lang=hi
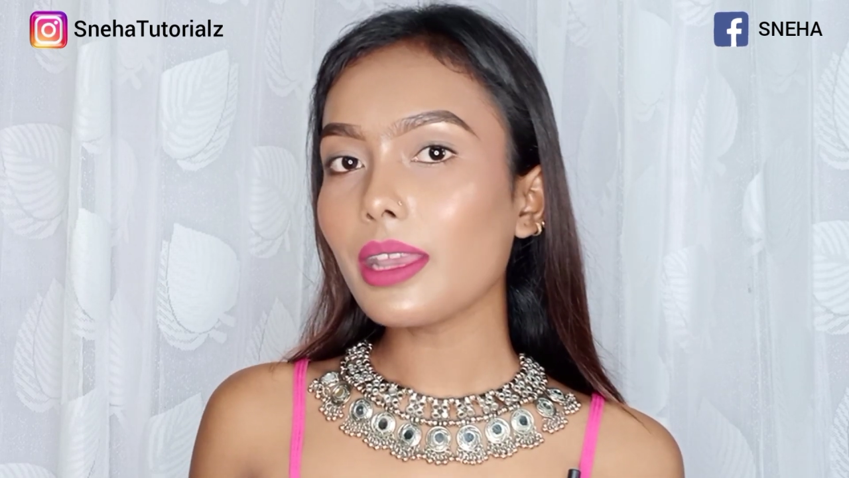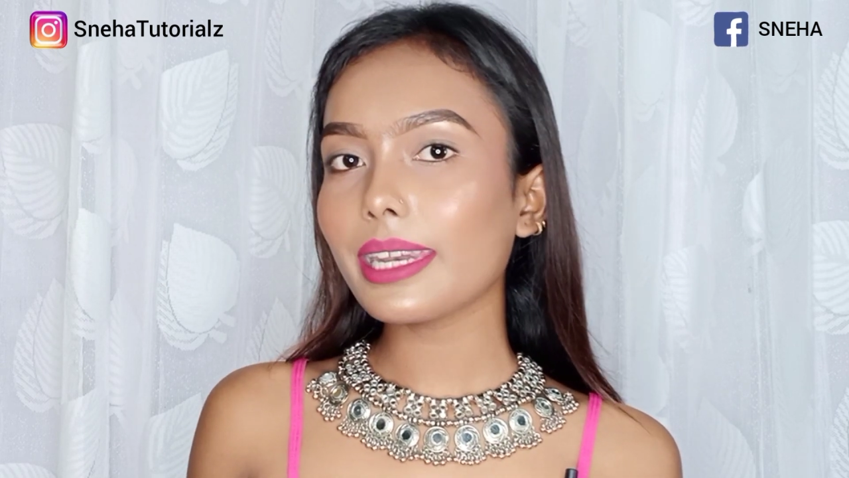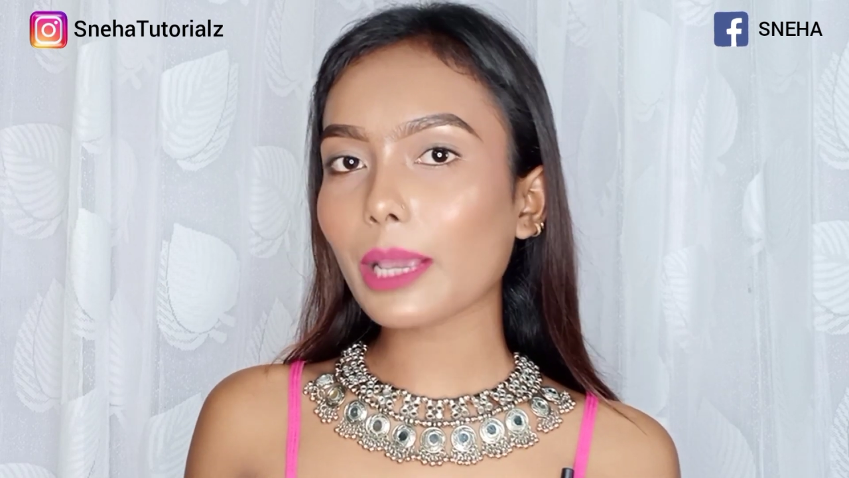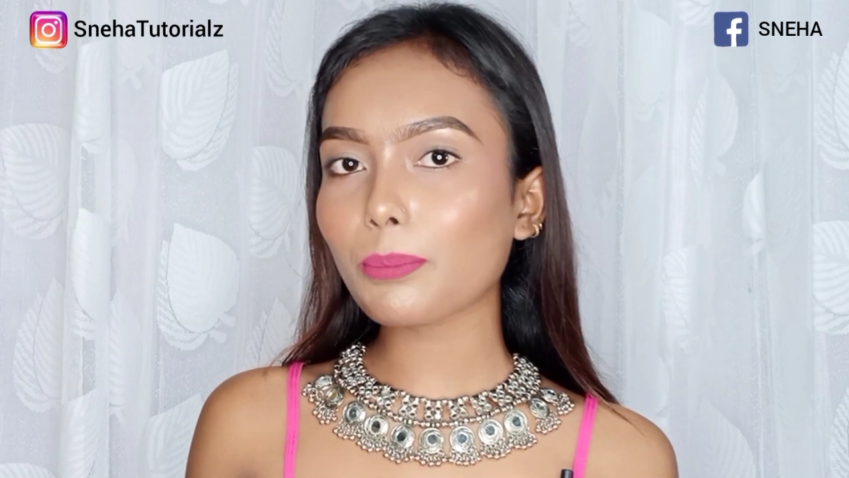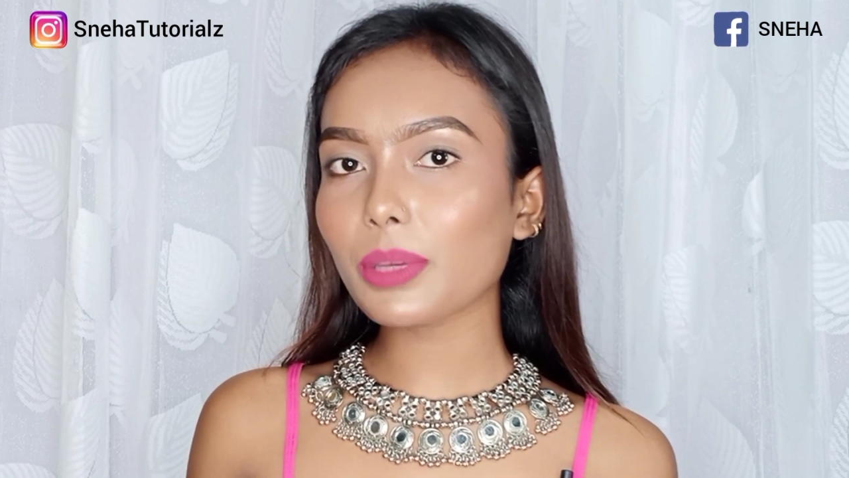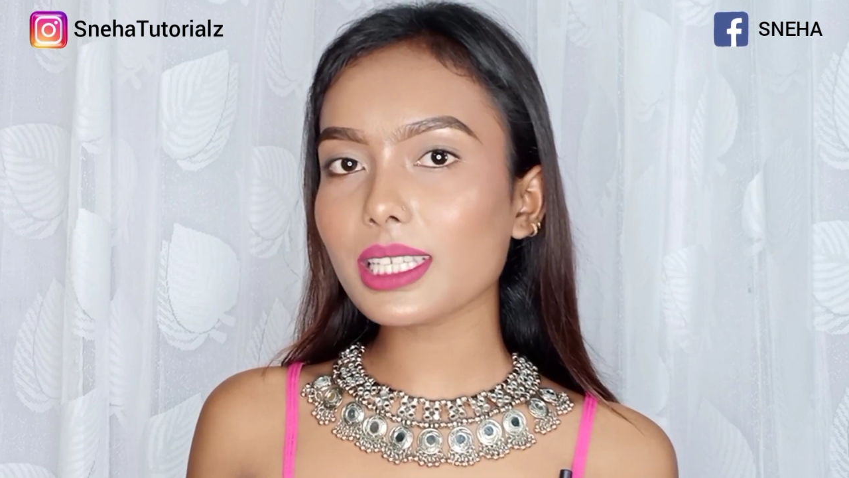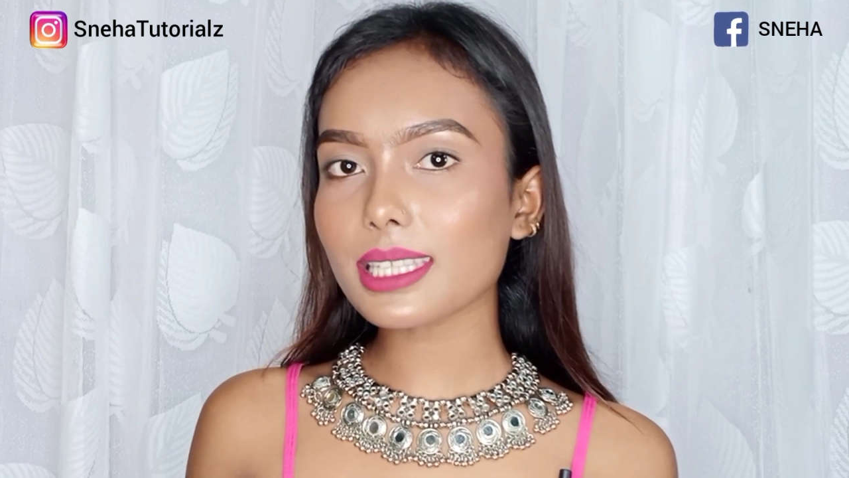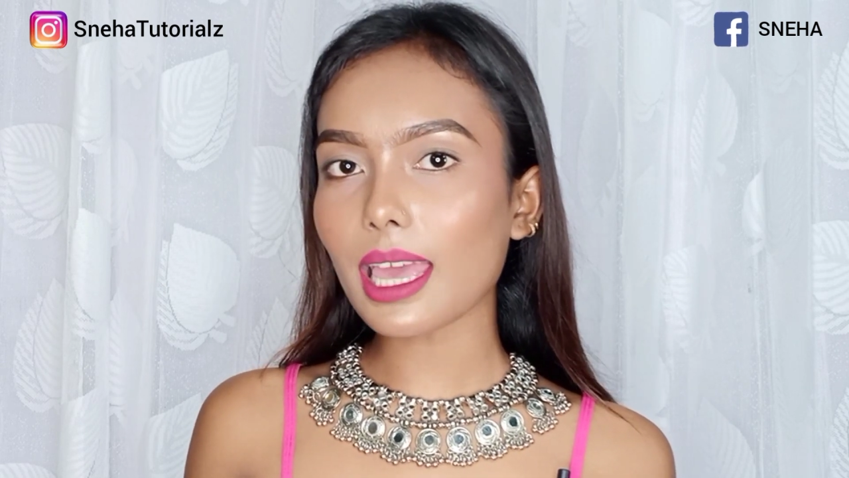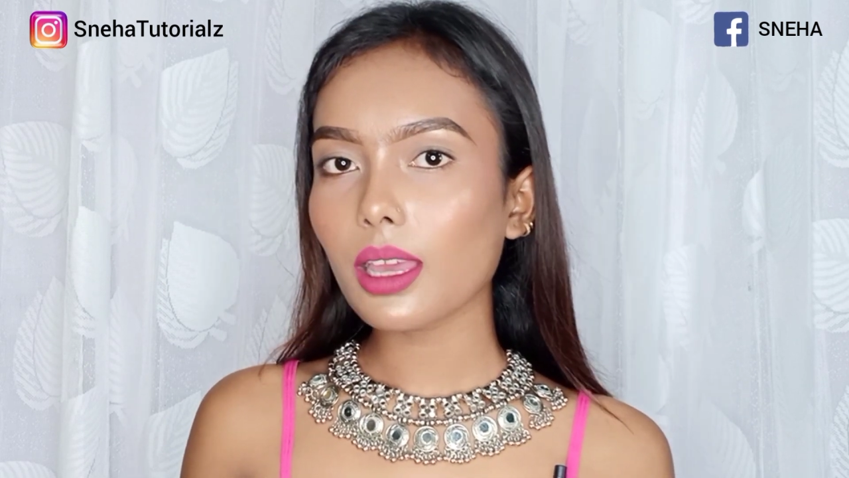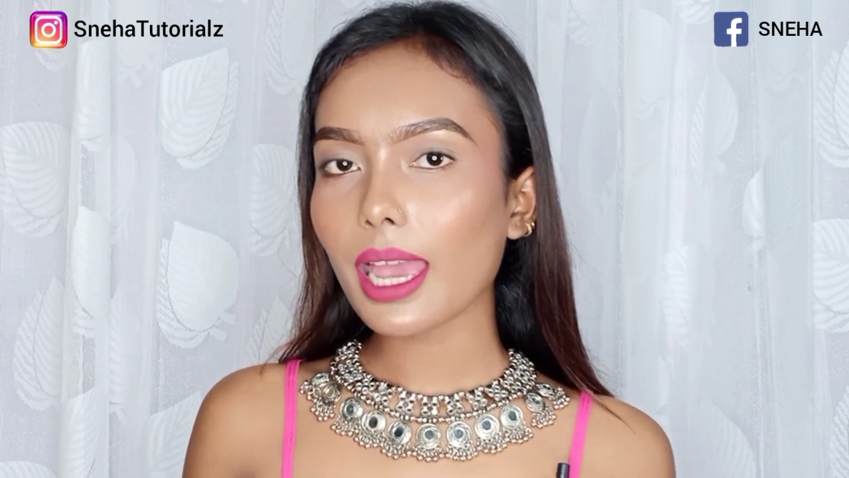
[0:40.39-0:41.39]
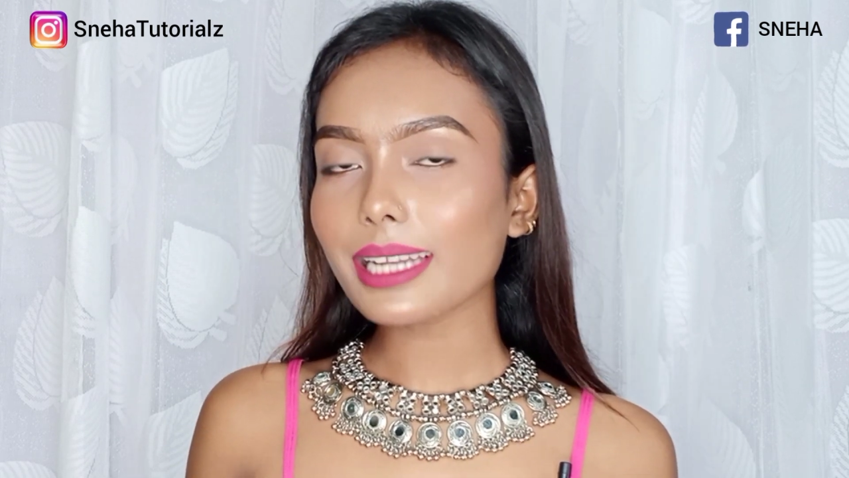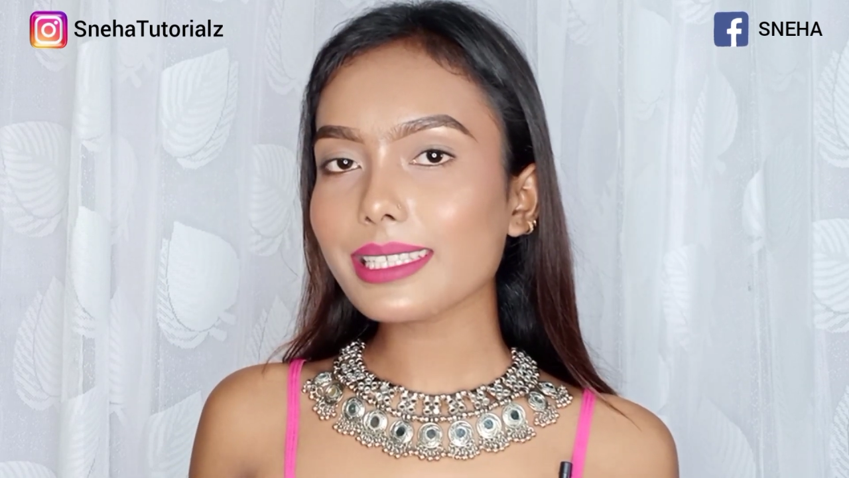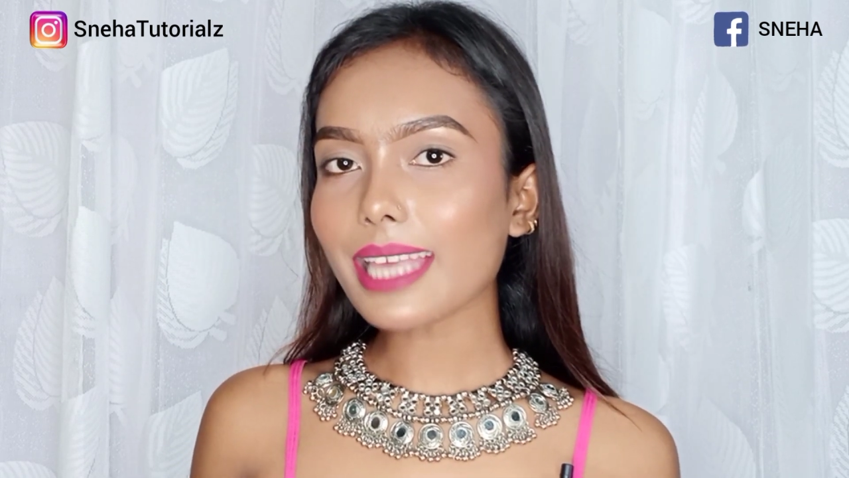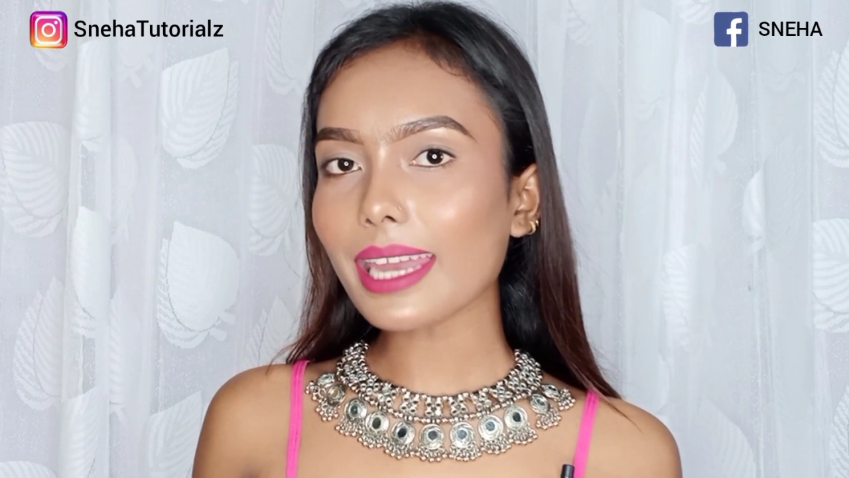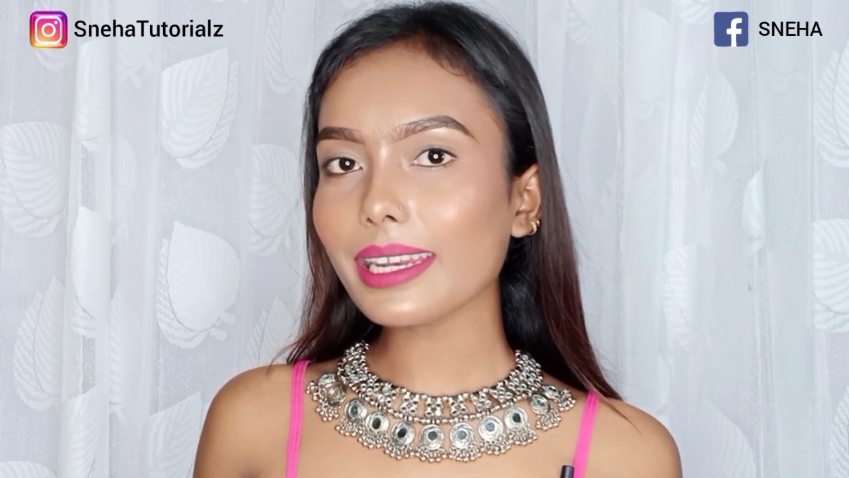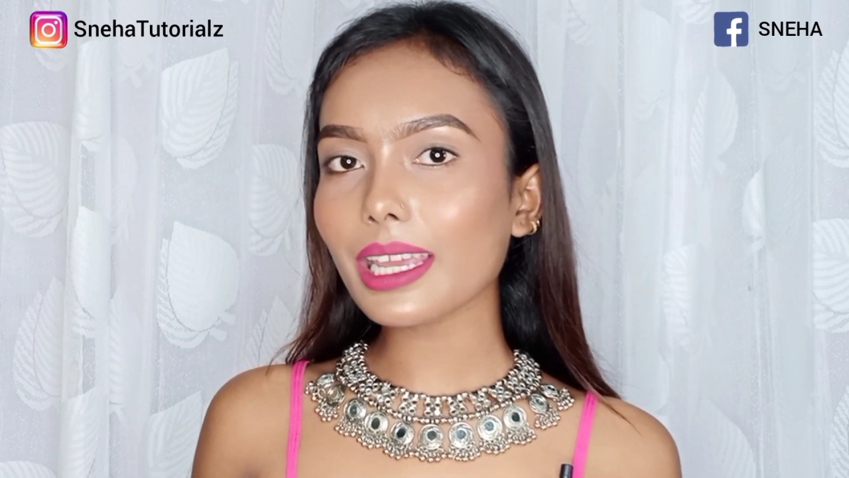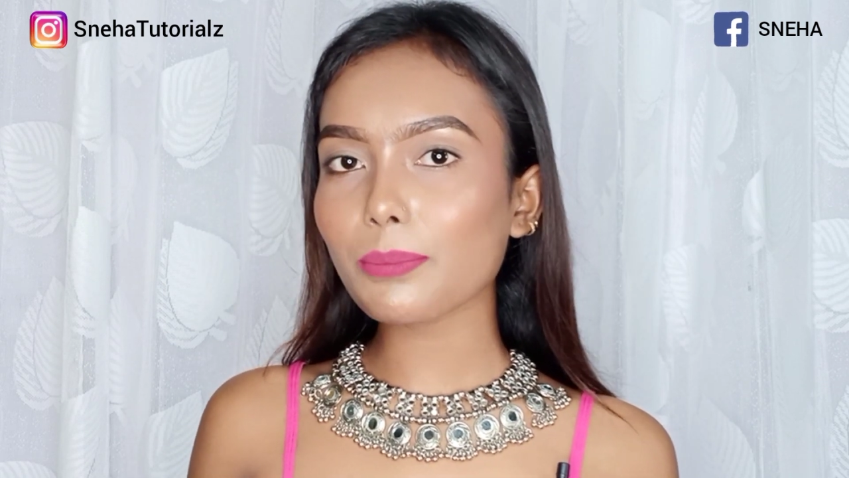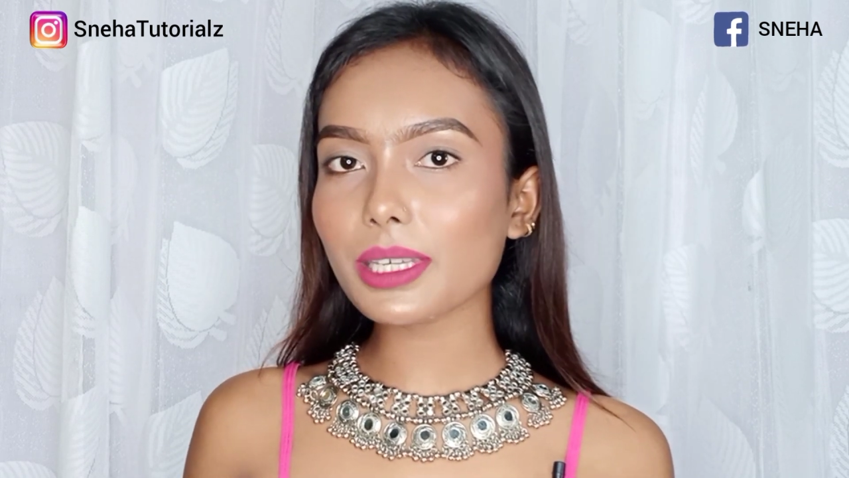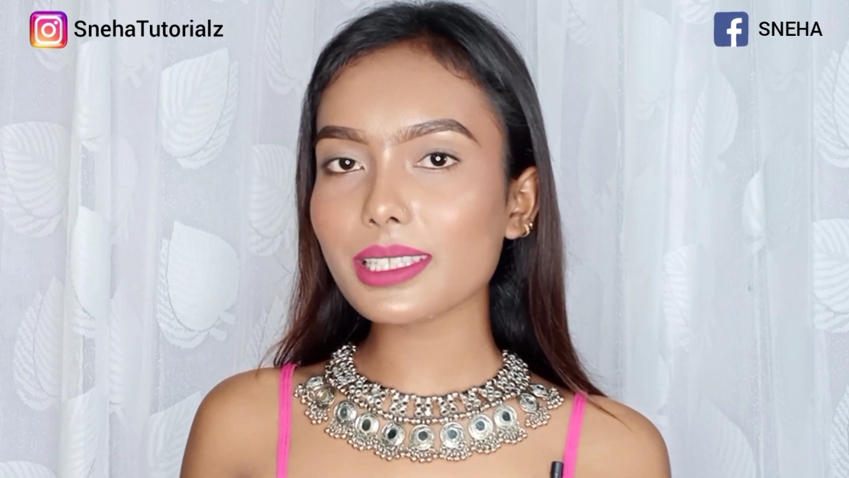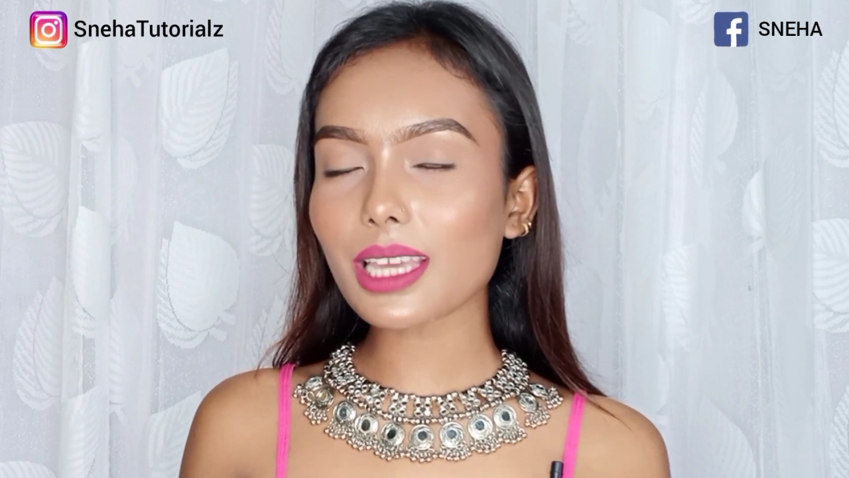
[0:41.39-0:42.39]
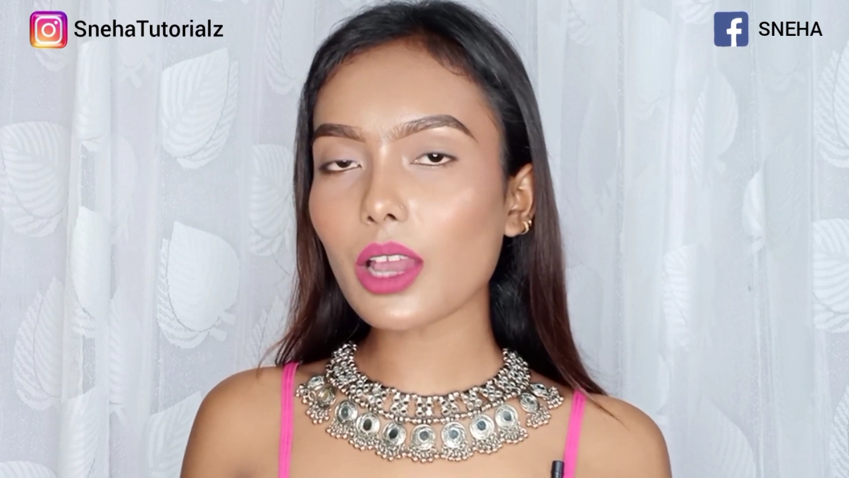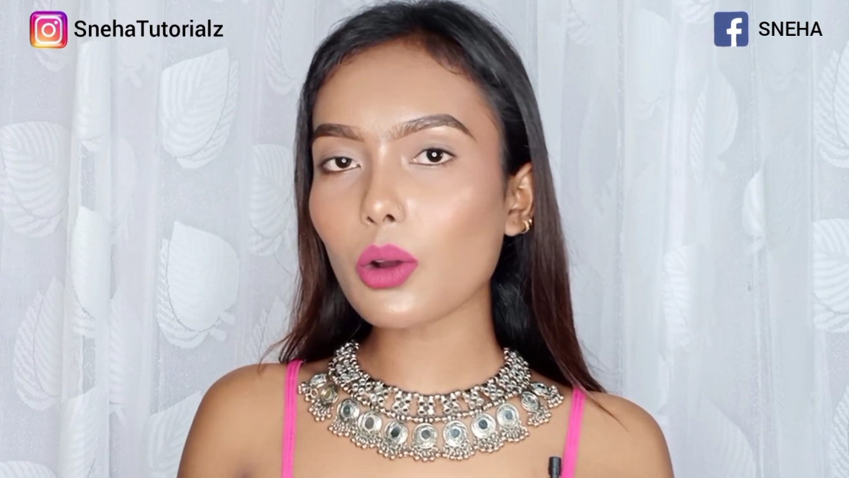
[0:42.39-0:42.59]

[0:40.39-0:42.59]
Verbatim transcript: नेक पीस है एंड सारे नेक पीस का